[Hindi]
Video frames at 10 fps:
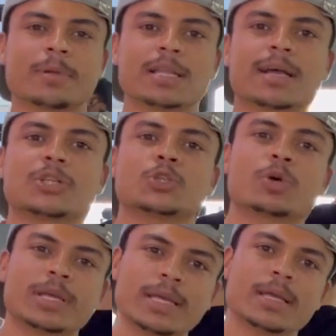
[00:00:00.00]
मिल जाएगा जो
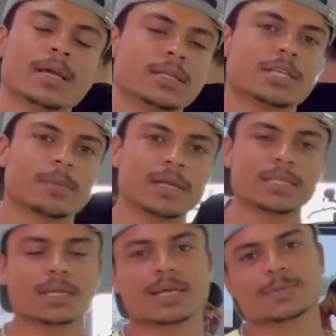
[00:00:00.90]
कि
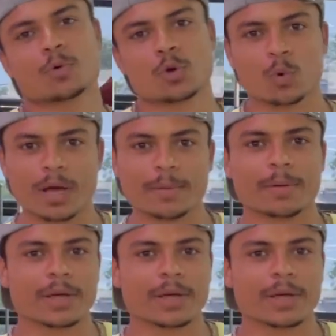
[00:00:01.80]
जर्मनी से एक्सपोर्ट हुआ है मेरे